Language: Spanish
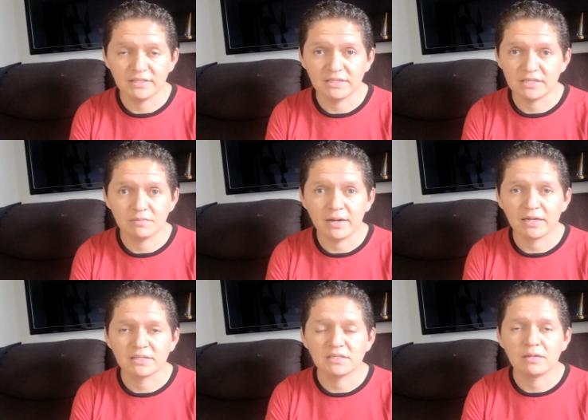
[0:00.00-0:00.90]
estas tres
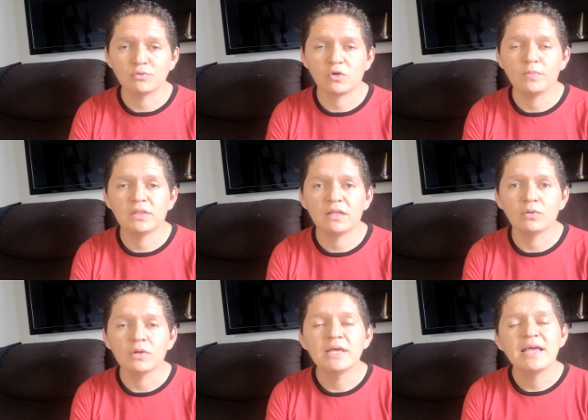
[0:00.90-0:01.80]
marcas que estamos
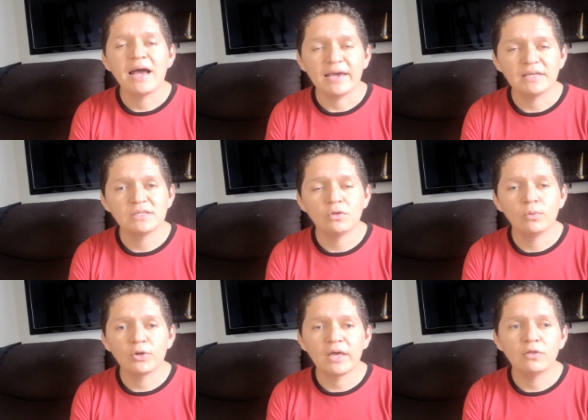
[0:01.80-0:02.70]
comentando haya sido
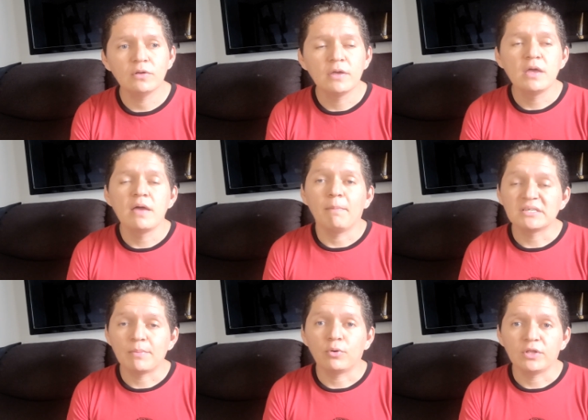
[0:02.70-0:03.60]
bloqueado,
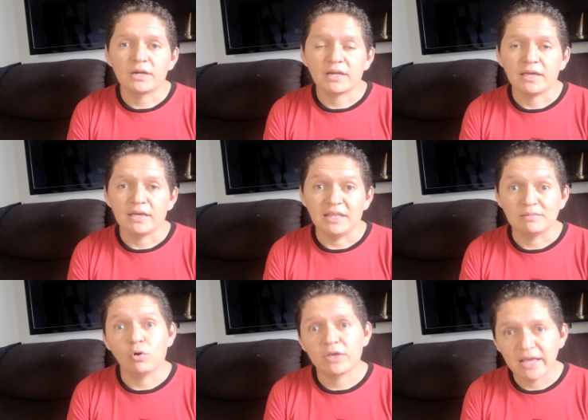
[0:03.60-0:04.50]
vas a poder eh,
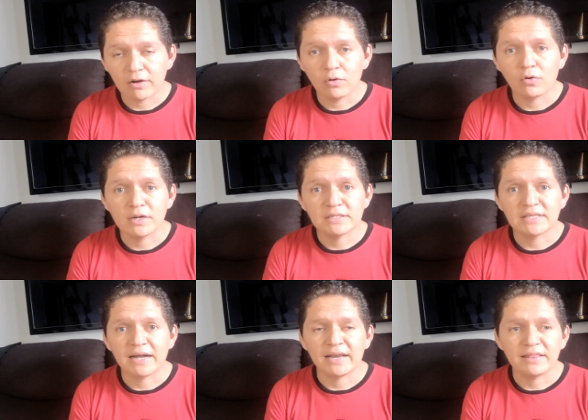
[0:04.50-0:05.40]
desbloquearlo con
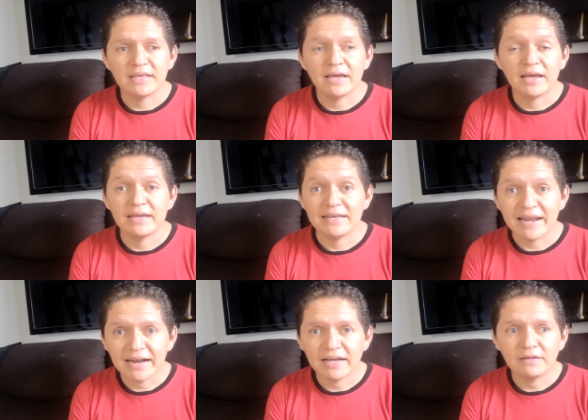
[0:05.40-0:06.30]
esta garantía eh,
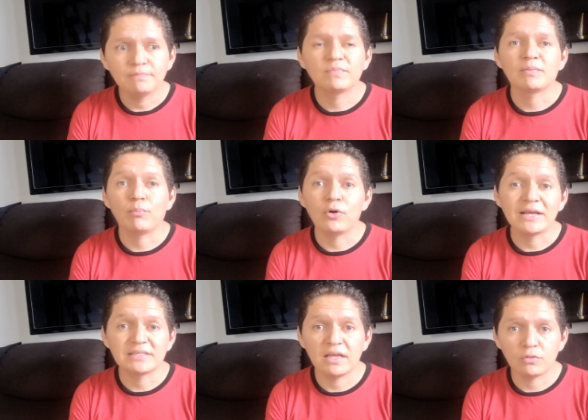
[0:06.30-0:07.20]
naranja por
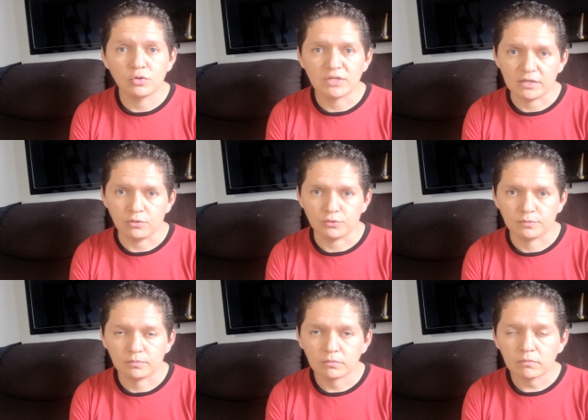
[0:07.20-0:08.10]
hasta dos años.
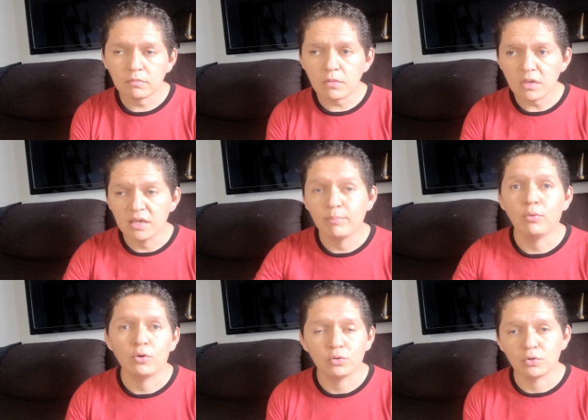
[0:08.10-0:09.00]

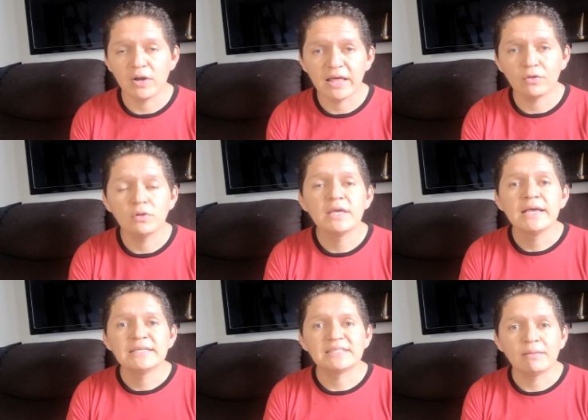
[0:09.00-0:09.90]
Por otro lado,
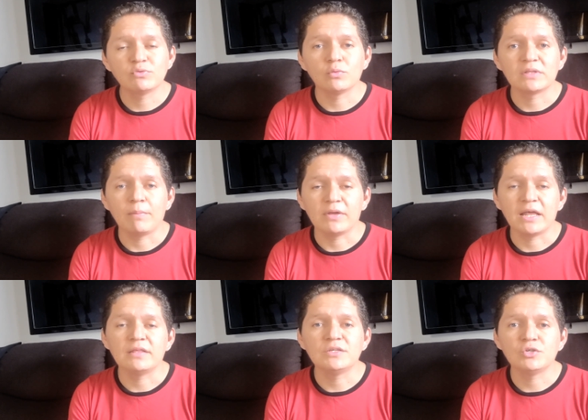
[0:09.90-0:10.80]
Samsung también
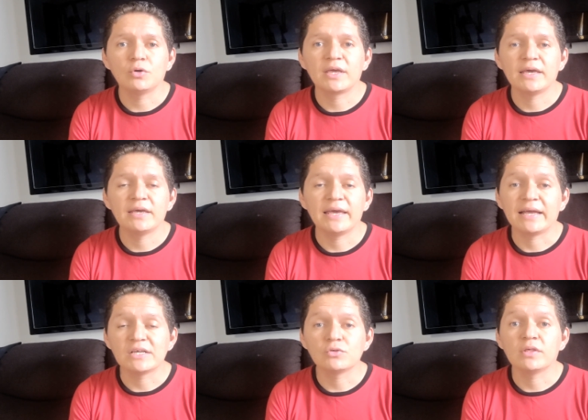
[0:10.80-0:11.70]
ha dicho que en
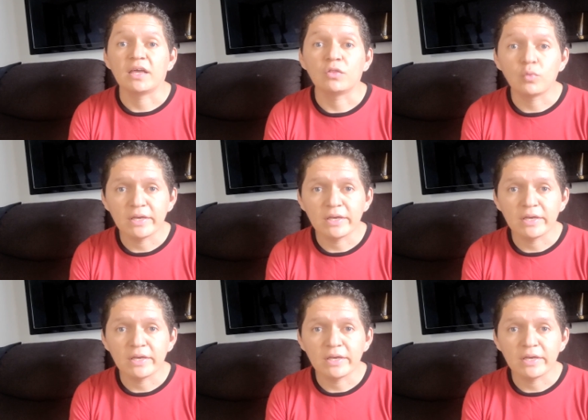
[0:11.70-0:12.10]
caso de que tú